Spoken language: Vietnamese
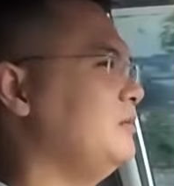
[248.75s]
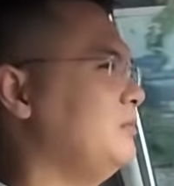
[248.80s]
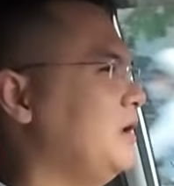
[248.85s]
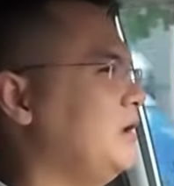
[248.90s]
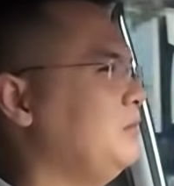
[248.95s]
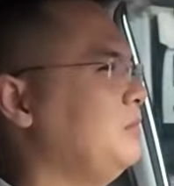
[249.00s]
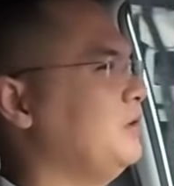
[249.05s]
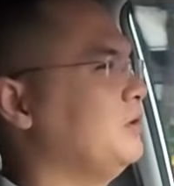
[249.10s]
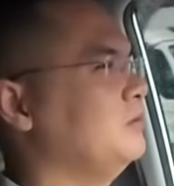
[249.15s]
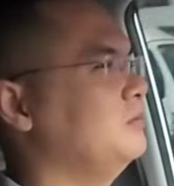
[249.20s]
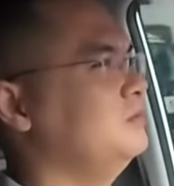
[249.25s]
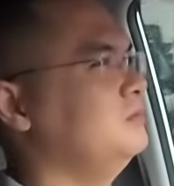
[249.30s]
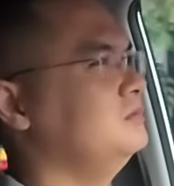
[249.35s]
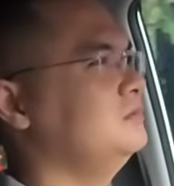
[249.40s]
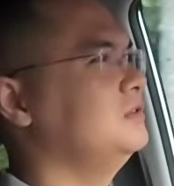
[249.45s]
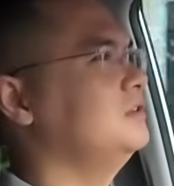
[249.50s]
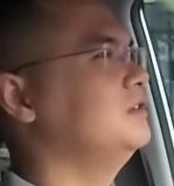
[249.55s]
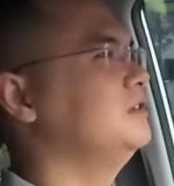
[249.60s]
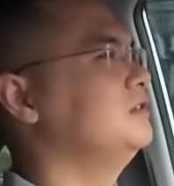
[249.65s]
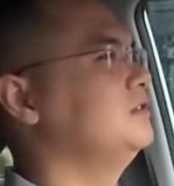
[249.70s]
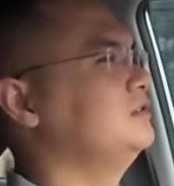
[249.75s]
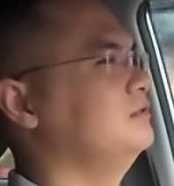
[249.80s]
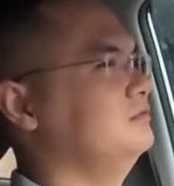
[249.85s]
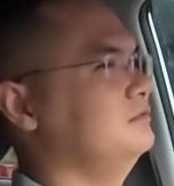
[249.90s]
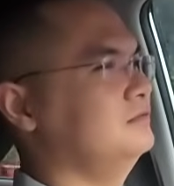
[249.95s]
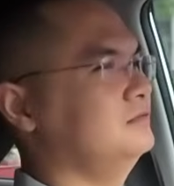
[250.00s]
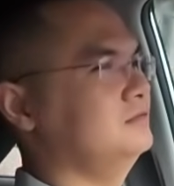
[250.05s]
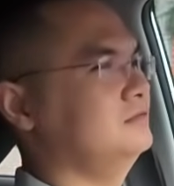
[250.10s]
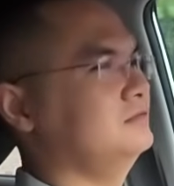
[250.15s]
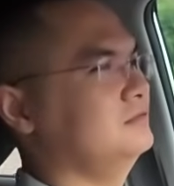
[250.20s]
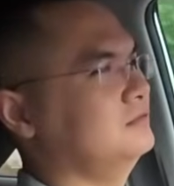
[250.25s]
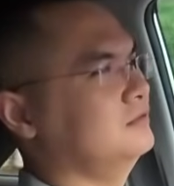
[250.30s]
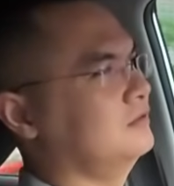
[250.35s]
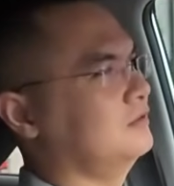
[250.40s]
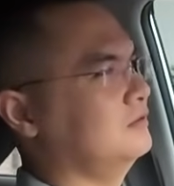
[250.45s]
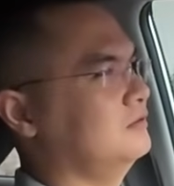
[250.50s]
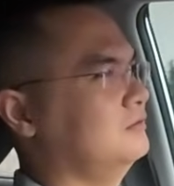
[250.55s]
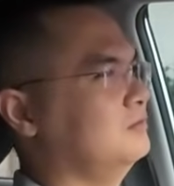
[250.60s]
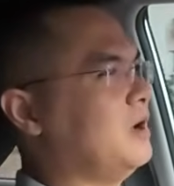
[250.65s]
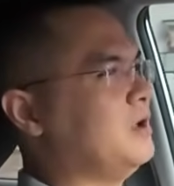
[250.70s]
điểm này mình cũng
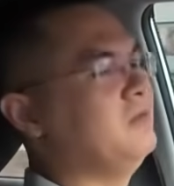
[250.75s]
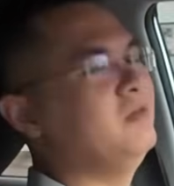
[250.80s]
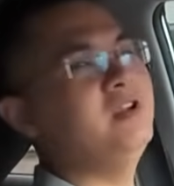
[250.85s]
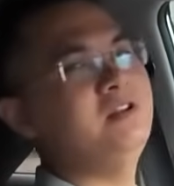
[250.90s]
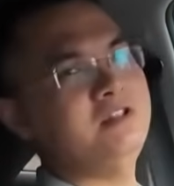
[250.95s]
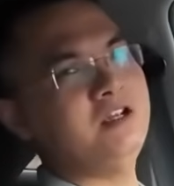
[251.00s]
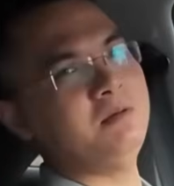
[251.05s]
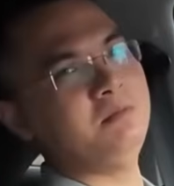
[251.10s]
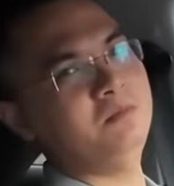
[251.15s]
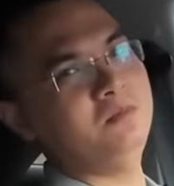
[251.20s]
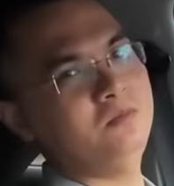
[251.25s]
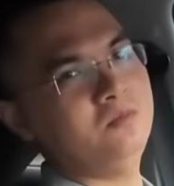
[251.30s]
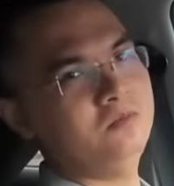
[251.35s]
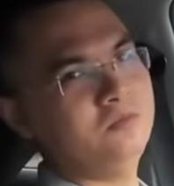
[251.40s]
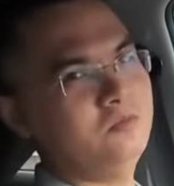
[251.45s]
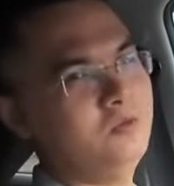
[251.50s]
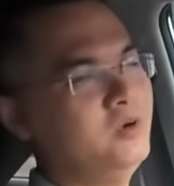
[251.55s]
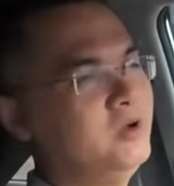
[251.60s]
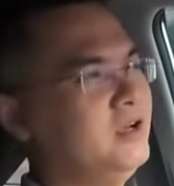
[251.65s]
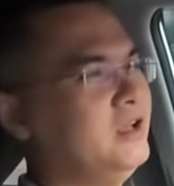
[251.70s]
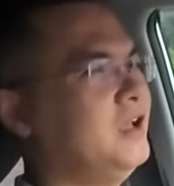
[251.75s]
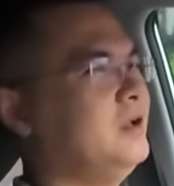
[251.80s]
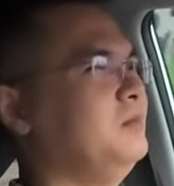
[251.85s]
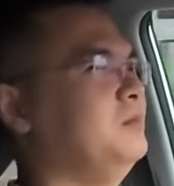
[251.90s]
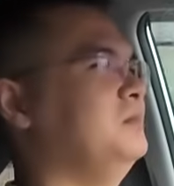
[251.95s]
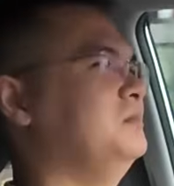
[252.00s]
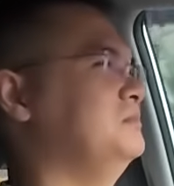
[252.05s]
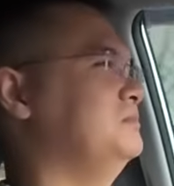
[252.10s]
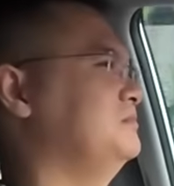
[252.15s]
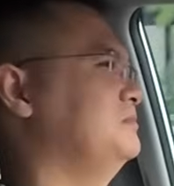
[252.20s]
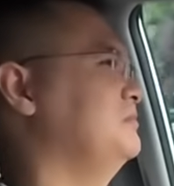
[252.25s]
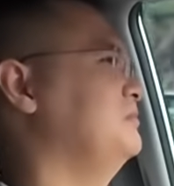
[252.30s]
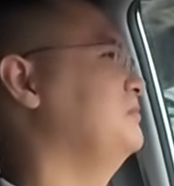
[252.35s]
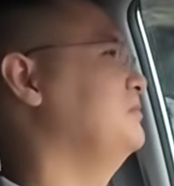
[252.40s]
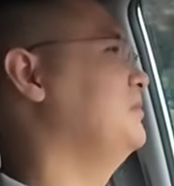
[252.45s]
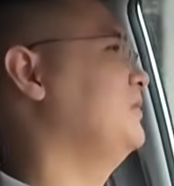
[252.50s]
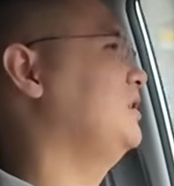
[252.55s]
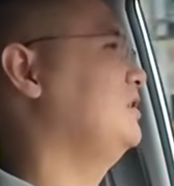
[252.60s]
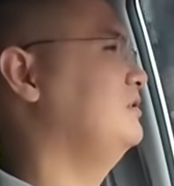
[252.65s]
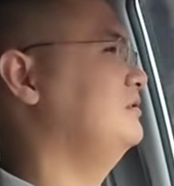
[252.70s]
bảy mươi trăm khuyên anh em
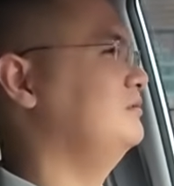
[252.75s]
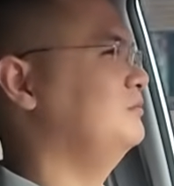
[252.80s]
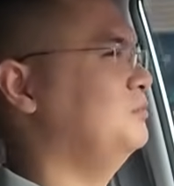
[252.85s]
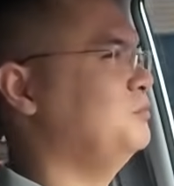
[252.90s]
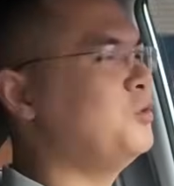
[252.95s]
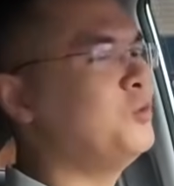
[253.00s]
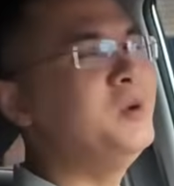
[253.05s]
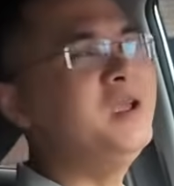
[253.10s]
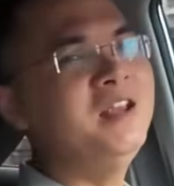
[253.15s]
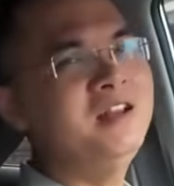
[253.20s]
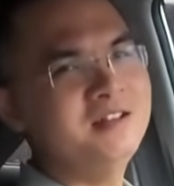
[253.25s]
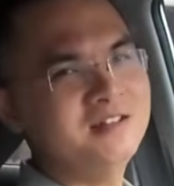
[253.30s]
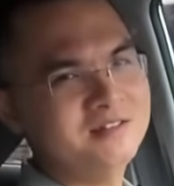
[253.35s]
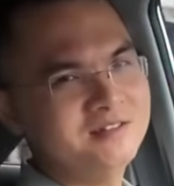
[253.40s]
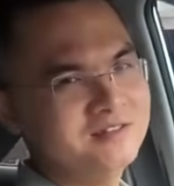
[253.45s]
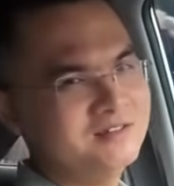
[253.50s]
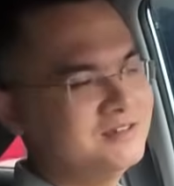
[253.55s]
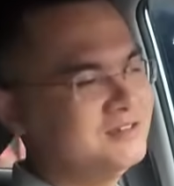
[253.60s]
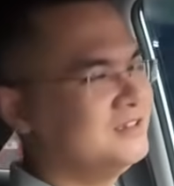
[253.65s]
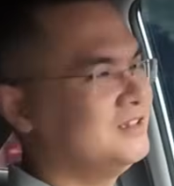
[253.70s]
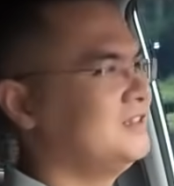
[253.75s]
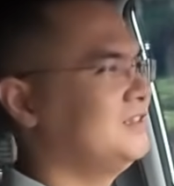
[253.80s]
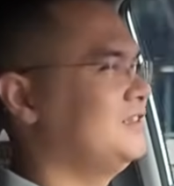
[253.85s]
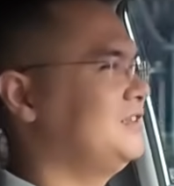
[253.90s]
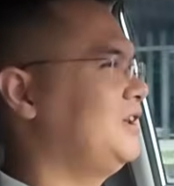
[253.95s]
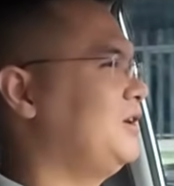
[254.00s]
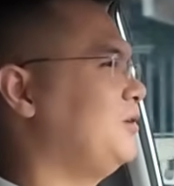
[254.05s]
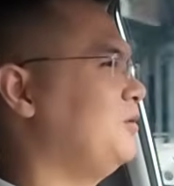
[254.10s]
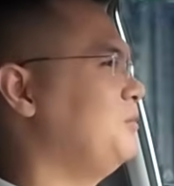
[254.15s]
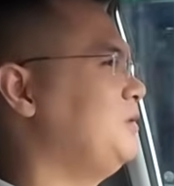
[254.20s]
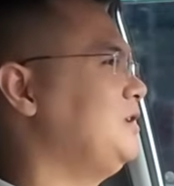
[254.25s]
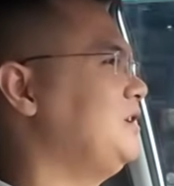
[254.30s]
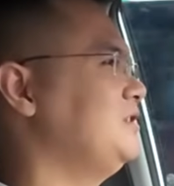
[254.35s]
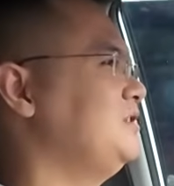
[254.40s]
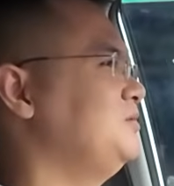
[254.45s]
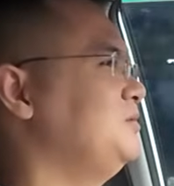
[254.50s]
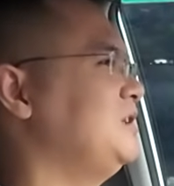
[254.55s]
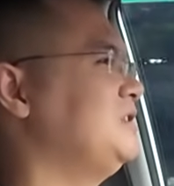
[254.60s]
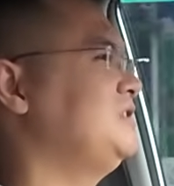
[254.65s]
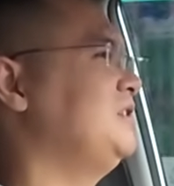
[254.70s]
mobile thế còn bây giờ
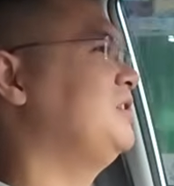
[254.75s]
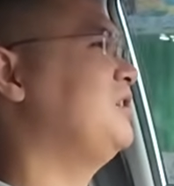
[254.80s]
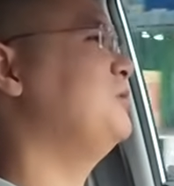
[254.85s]
chúng ta sẽ